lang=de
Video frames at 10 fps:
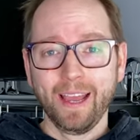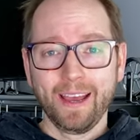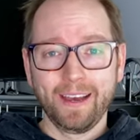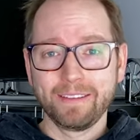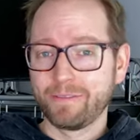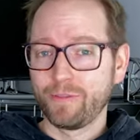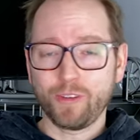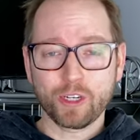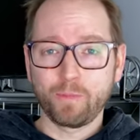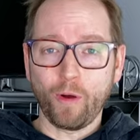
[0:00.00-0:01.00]
Äh, es wird
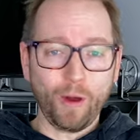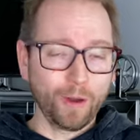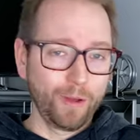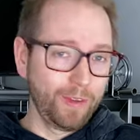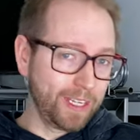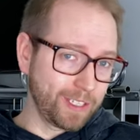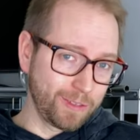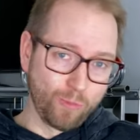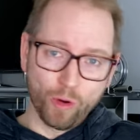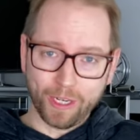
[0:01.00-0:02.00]
versprochen irgendwie, dass es
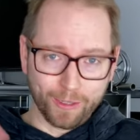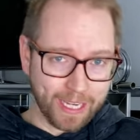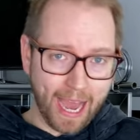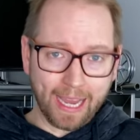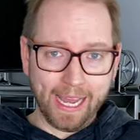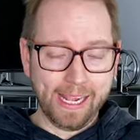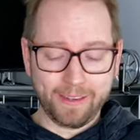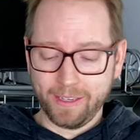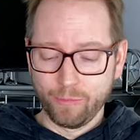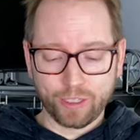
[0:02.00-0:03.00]
Monate und Jahre
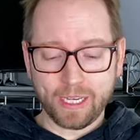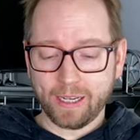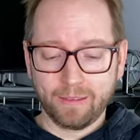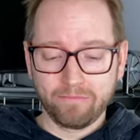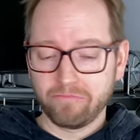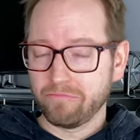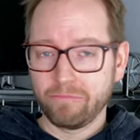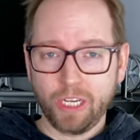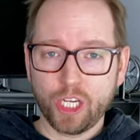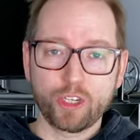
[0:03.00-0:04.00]
hält. Ich muss sagen,
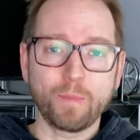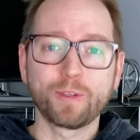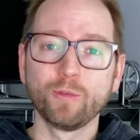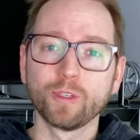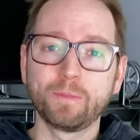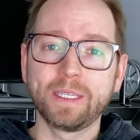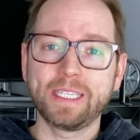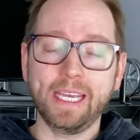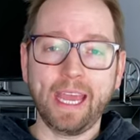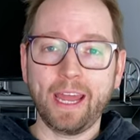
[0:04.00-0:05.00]
ich stöpsel
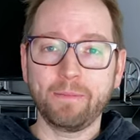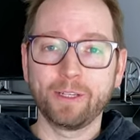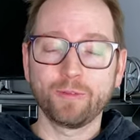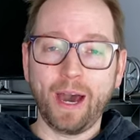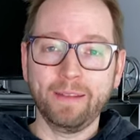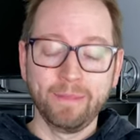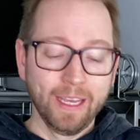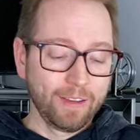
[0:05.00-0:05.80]
USB-C gerne mal so an.